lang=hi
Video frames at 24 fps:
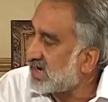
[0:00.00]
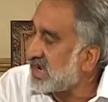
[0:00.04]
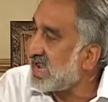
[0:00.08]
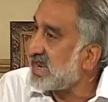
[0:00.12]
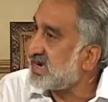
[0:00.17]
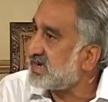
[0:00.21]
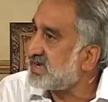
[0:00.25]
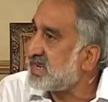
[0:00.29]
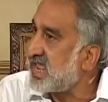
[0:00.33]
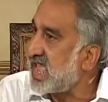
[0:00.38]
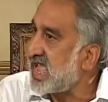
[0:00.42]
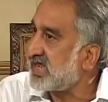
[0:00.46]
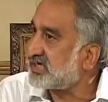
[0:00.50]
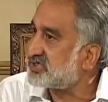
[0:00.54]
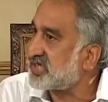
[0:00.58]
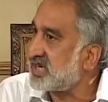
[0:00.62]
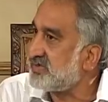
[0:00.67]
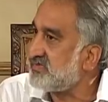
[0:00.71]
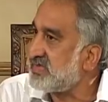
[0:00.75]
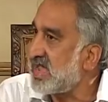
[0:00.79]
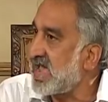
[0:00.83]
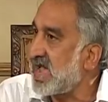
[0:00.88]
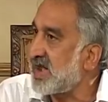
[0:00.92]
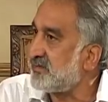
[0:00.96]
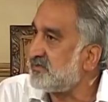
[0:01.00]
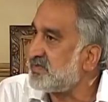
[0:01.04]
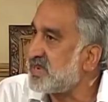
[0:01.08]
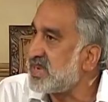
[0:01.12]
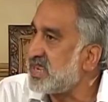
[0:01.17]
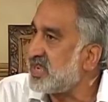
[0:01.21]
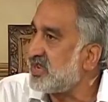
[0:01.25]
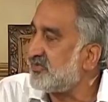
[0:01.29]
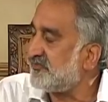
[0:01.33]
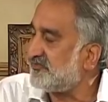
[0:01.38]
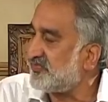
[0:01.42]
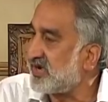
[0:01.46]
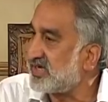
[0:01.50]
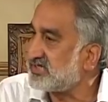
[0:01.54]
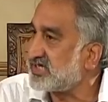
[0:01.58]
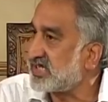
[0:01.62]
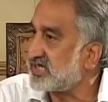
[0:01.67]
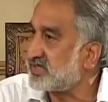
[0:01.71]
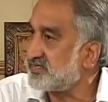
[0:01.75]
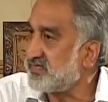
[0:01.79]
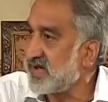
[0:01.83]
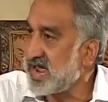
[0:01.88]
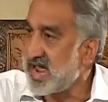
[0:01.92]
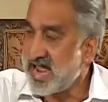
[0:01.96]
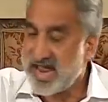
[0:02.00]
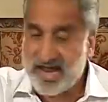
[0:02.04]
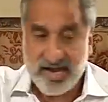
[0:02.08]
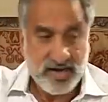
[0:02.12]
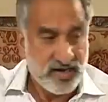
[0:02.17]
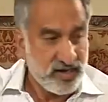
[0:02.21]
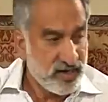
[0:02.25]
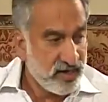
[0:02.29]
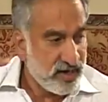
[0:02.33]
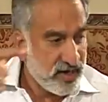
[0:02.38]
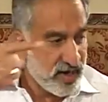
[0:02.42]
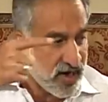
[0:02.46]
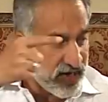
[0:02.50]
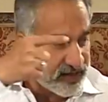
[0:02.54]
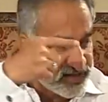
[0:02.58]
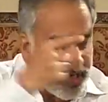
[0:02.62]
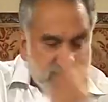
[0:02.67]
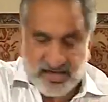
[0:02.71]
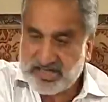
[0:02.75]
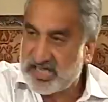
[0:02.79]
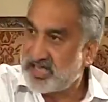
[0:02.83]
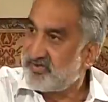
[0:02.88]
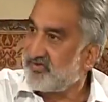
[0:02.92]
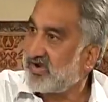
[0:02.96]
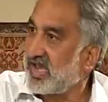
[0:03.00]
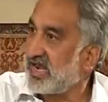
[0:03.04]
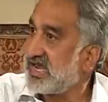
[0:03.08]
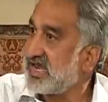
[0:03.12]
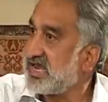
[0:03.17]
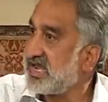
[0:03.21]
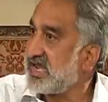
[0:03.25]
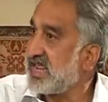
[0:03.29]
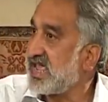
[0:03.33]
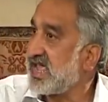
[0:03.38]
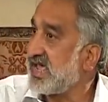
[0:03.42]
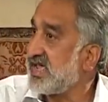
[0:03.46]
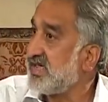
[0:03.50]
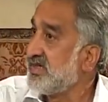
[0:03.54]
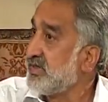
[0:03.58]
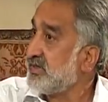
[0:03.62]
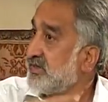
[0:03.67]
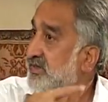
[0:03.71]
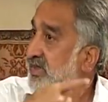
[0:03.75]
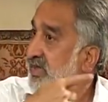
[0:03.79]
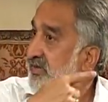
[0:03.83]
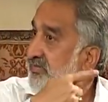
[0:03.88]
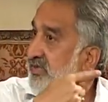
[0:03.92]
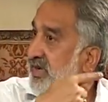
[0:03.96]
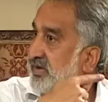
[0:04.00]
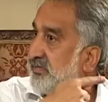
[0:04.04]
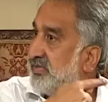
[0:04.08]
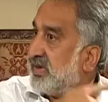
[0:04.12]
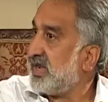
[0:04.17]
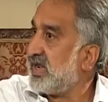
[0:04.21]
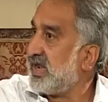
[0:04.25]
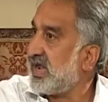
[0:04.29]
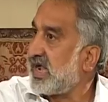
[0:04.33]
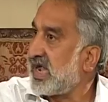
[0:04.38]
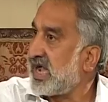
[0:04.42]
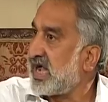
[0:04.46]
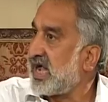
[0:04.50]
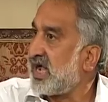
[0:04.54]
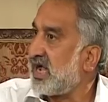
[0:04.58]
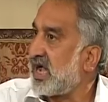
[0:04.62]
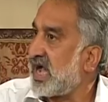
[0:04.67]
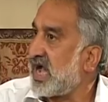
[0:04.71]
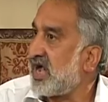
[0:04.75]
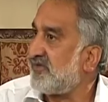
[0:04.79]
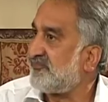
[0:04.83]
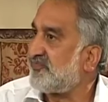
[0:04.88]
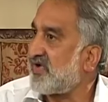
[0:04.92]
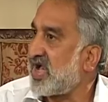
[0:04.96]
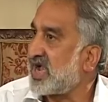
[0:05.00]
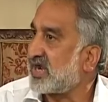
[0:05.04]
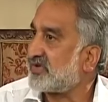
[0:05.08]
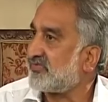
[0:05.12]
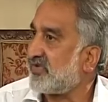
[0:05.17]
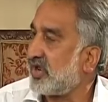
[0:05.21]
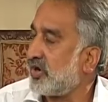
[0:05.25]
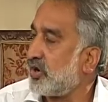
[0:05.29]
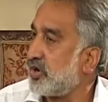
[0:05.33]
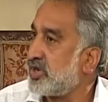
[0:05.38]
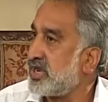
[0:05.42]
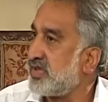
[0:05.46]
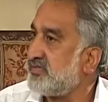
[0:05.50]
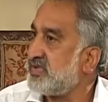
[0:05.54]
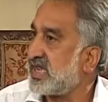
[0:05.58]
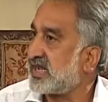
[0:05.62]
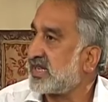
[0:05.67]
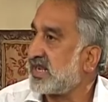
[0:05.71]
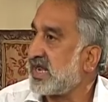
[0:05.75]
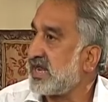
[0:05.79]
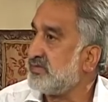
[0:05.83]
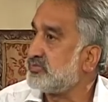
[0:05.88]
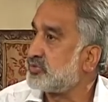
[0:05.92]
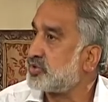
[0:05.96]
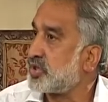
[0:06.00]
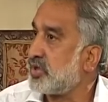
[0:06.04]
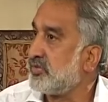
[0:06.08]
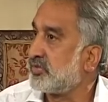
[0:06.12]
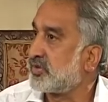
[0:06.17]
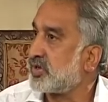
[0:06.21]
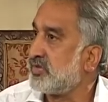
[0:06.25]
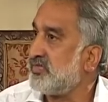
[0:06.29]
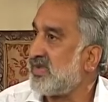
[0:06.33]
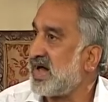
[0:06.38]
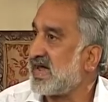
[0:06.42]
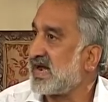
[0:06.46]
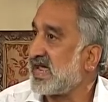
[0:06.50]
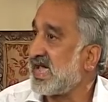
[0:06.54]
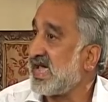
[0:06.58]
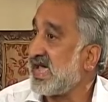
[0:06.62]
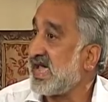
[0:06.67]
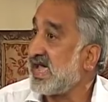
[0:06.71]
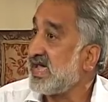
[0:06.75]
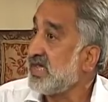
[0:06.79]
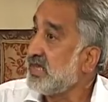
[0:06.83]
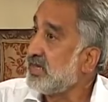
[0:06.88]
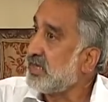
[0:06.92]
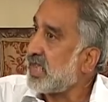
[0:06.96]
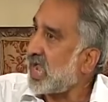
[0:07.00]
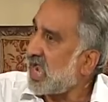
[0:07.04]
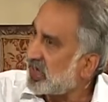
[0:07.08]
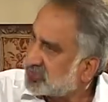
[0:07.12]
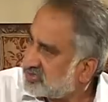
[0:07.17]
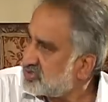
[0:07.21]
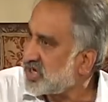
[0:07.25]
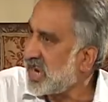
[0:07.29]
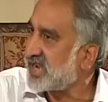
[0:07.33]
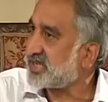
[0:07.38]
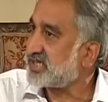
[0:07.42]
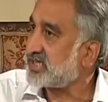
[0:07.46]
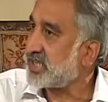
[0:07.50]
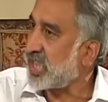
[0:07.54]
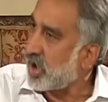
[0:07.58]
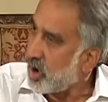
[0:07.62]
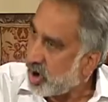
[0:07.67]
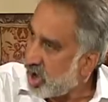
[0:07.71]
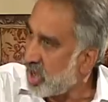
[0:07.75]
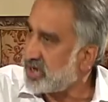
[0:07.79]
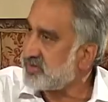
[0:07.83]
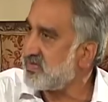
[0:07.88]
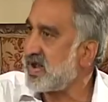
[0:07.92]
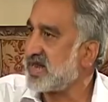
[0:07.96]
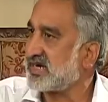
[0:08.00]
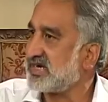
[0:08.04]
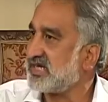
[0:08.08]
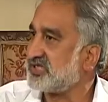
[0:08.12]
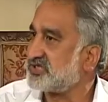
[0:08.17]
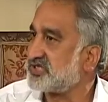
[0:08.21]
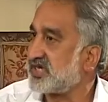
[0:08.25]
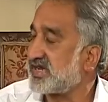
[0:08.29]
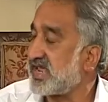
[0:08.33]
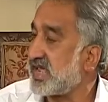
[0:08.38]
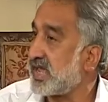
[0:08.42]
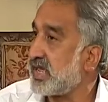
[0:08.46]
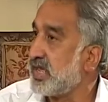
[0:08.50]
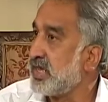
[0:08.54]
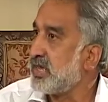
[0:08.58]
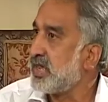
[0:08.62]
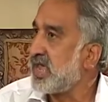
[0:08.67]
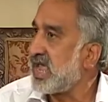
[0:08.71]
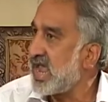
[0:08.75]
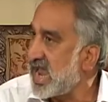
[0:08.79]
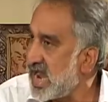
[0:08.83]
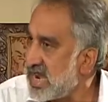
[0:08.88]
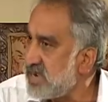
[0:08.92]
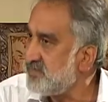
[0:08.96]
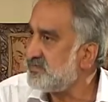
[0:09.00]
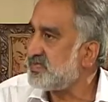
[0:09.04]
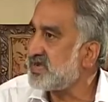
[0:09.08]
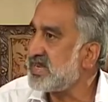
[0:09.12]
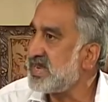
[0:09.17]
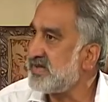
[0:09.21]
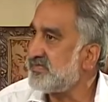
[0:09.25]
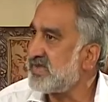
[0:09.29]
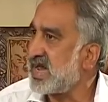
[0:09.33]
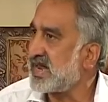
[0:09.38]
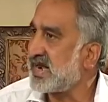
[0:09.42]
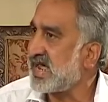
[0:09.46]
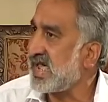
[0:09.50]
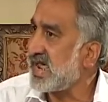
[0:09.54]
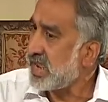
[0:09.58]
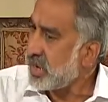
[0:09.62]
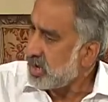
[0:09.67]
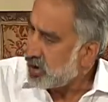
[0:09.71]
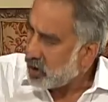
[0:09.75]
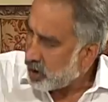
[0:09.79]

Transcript: अगर रिएक्शन में अपनी हिफाजत में हकीकी वाले ने आफाक वालों ने भी अगर एमक्यूएम को मारा है अच्छा किया और मारना चाहिए एएनपी ने मारा है